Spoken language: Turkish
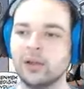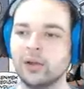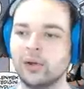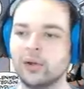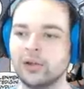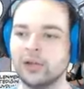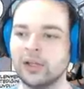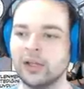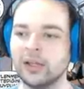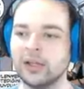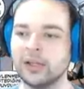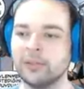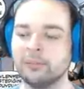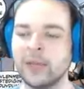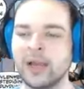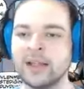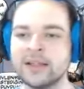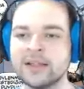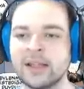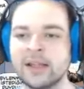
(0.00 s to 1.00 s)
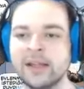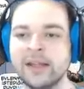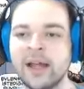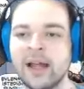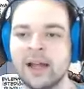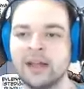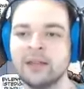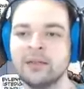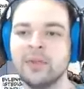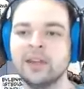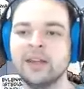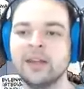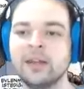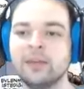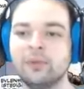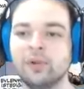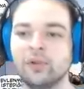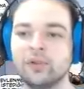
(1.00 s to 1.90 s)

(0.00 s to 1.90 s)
Orada da ben sana yardım ederim diyor.